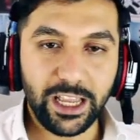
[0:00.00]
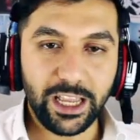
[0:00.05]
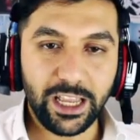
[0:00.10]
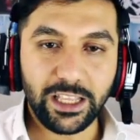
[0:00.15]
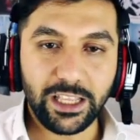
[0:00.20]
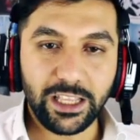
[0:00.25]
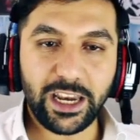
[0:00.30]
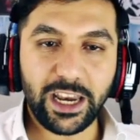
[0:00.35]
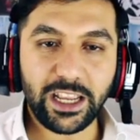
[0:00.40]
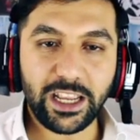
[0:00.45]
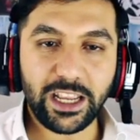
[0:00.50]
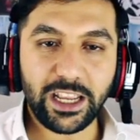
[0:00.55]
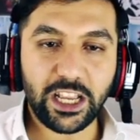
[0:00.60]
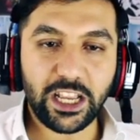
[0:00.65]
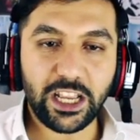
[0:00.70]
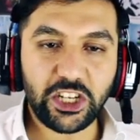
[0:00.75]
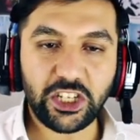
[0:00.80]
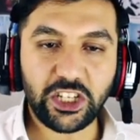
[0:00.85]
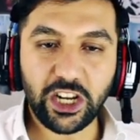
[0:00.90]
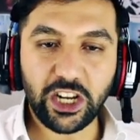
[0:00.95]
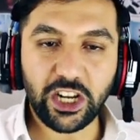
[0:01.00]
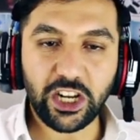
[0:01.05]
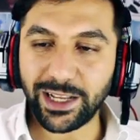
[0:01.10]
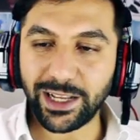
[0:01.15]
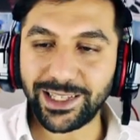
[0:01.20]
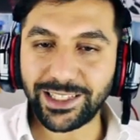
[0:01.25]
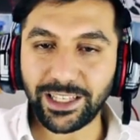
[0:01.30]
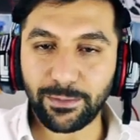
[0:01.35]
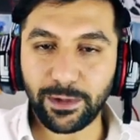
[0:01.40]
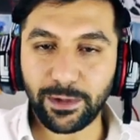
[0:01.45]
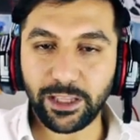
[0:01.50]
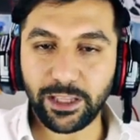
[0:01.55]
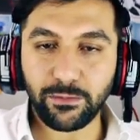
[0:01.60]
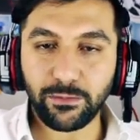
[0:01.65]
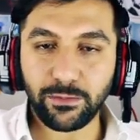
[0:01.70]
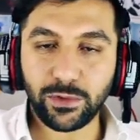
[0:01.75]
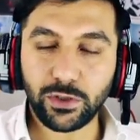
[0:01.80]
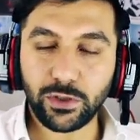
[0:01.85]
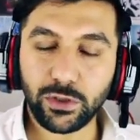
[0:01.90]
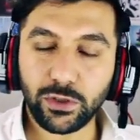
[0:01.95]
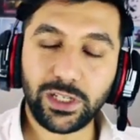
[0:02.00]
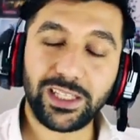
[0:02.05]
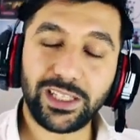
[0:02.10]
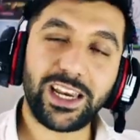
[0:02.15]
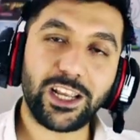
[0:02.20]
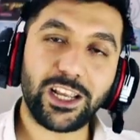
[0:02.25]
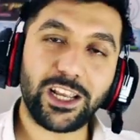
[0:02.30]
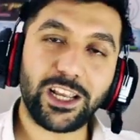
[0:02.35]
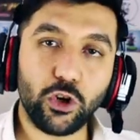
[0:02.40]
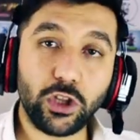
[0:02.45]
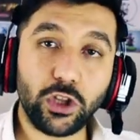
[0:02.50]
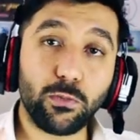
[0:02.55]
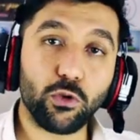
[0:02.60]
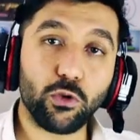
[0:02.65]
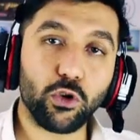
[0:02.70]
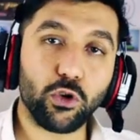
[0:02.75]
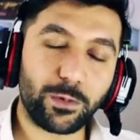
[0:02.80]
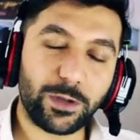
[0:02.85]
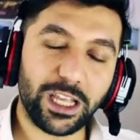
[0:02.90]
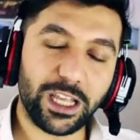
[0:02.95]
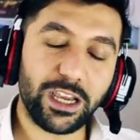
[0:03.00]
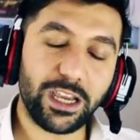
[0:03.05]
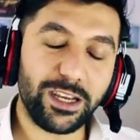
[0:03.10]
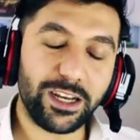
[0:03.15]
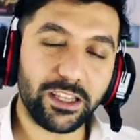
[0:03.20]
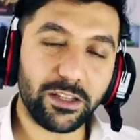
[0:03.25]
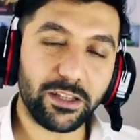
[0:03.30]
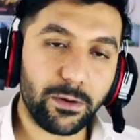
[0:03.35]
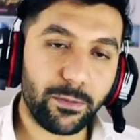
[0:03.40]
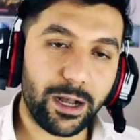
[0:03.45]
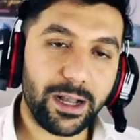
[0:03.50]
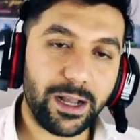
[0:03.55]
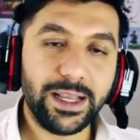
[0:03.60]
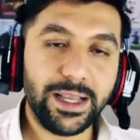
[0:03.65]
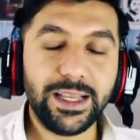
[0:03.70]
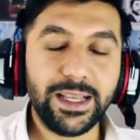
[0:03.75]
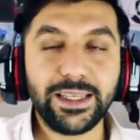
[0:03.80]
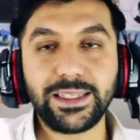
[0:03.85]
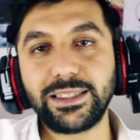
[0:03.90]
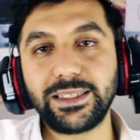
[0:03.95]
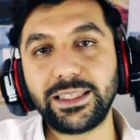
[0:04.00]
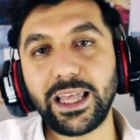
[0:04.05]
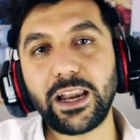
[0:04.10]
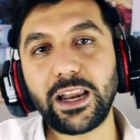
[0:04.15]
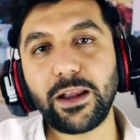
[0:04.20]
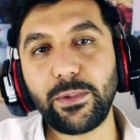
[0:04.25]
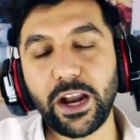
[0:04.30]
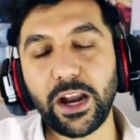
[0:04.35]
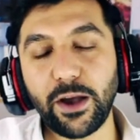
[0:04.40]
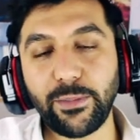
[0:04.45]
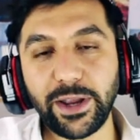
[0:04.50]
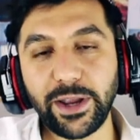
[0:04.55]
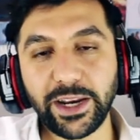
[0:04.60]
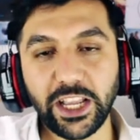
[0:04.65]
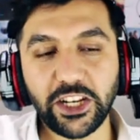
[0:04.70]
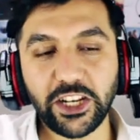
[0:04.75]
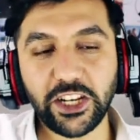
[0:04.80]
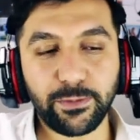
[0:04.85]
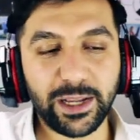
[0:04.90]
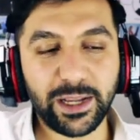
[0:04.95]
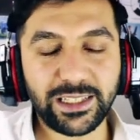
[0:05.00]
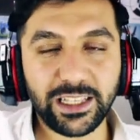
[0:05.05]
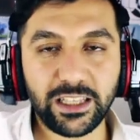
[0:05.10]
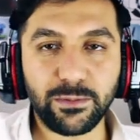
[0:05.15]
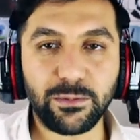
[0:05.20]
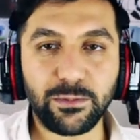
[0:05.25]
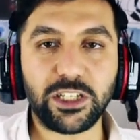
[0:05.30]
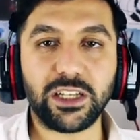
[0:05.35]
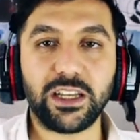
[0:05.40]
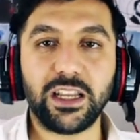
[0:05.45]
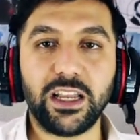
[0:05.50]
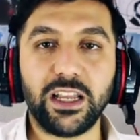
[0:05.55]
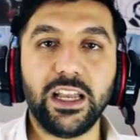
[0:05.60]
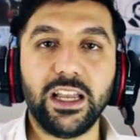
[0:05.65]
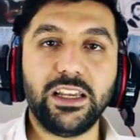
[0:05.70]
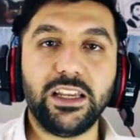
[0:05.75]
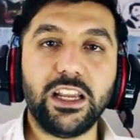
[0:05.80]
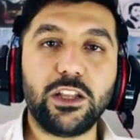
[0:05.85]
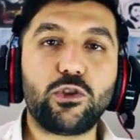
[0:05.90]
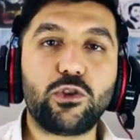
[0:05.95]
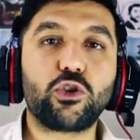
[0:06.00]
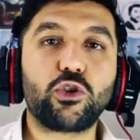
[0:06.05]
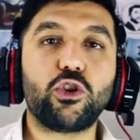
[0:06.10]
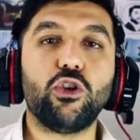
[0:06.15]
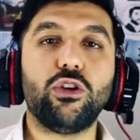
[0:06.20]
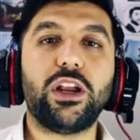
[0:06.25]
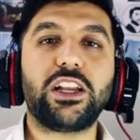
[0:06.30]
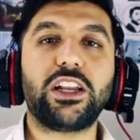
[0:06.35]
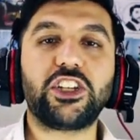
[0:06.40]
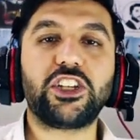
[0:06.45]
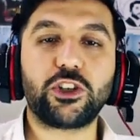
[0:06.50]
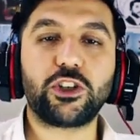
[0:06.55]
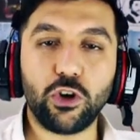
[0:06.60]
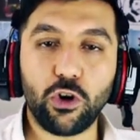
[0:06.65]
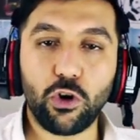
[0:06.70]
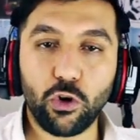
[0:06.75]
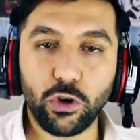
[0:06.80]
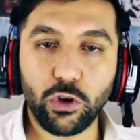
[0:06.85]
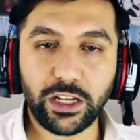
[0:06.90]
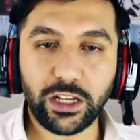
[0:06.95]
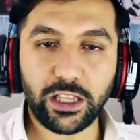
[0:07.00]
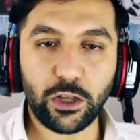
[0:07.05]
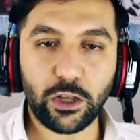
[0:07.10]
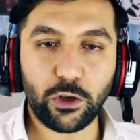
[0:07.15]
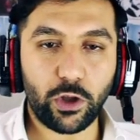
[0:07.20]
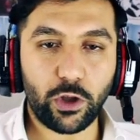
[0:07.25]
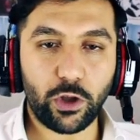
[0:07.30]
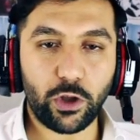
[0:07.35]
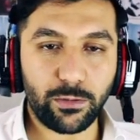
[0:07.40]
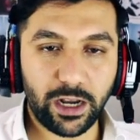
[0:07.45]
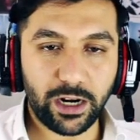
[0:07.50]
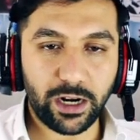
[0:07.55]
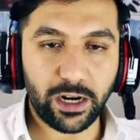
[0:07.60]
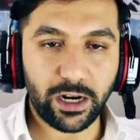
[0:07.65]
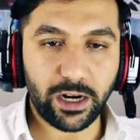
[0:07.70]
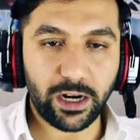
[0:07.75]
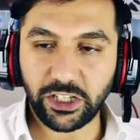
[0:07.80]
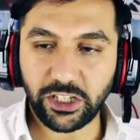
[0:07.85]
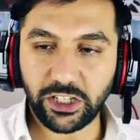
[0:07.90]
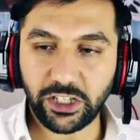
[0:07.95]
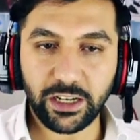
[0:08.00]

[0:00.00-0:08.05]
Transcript: Direkt geçiş yapmak istemedim. Çünkü direkt köyü de bulup gelebilirdim ama sizlerle beraber geçmek istedim ki ne tür köyler çıkıyor onları da görelim arkadaşlar.